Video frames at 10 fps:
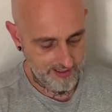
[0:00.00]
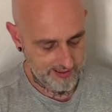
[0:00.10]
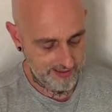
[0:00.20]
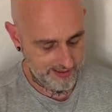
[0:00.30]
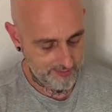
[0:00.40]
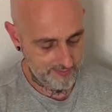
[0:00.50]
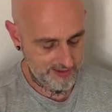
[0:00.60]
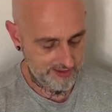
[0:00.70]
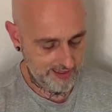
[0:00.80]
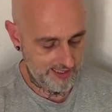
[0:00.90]
Dann dreht man
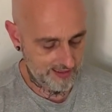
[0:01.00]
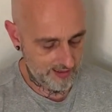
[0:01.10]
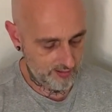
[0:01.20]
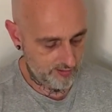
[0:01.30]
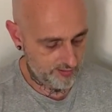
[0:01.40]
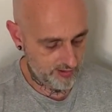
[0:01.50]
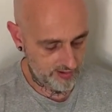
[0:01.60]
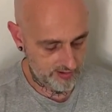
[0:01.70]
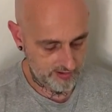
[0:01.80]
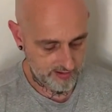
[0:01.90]
das Rad auf,
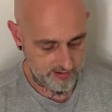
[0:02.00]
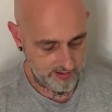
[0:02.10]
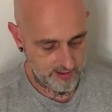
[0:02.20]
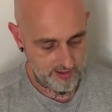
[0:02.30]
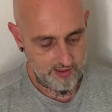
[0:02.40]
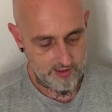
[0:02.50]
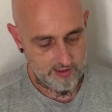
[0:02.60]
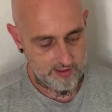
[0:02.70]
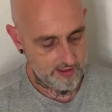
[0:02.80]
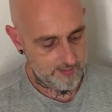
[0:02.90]

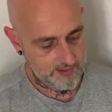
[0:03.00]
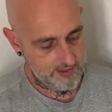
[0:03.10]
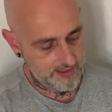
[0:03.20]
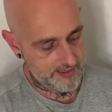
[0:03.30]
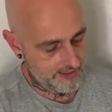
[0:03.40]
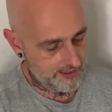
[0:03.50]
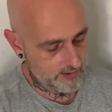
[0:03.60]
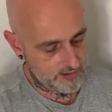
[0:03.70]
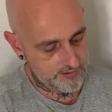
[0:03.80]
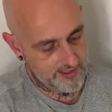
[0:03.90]
kann man die Klinge
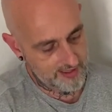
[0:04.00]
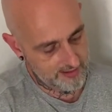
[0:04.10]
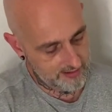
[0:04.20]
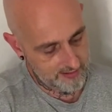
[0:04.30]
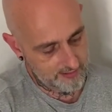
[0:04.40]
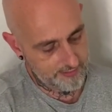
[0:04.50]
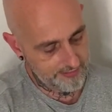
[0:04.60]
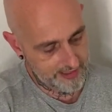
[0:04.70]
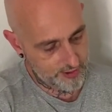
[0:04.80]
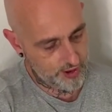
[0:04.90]
rausfahren
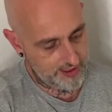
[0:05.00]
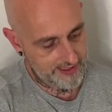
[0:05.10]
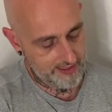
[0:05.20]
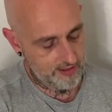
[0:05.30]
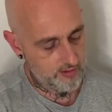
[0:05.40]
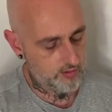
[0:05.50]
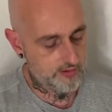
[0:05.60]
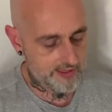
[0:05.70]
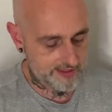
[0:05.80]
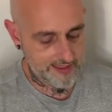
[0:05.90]
festdrehen und
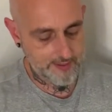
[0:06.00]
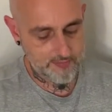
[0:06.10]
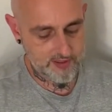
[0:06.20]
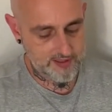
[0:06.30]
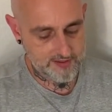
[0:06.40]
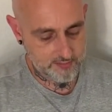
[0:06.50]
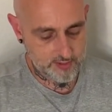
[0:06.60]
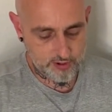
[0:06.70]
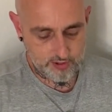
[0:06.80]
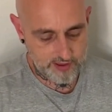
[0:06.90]
es hebt. Also mir
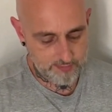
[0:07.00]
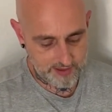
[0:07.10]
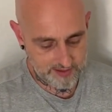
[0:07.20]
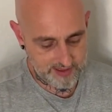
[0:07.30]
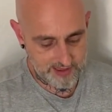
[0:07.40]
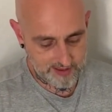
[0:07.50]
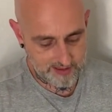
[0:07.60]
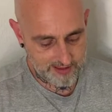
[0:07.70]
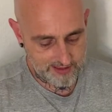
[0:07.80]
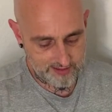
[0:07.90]
ist noch nie passiert,
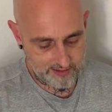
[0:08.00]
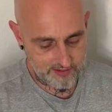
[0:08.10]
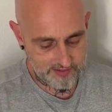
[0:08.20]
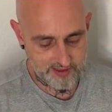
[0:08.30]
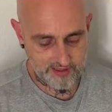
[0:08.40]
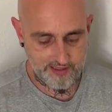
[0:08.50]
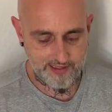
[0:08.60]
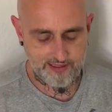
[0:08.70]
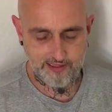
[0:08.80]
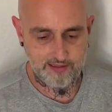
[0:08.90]
dass irgendwie die
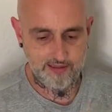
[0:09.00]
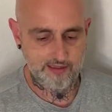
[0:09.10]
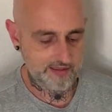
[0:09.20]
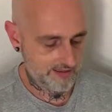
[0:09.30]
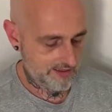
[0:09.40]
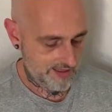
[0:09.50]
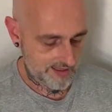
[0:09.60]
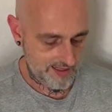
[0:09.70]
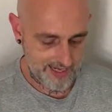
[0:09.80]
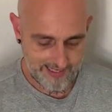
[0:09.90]
Klinge dann
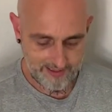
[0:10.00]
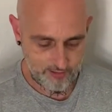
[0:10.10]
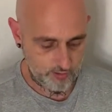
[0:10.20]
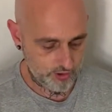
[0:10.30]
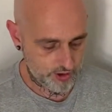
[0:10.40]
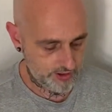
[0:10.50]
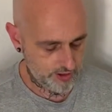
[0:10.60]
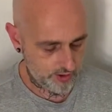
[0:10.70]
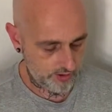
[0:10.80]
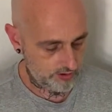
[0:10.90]
reingerutscht
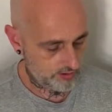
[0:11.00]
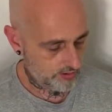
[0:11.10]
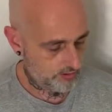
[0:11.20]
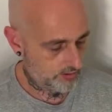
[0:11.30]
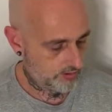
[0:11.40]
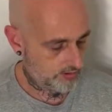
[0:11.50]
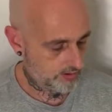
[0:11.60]
ist oder so.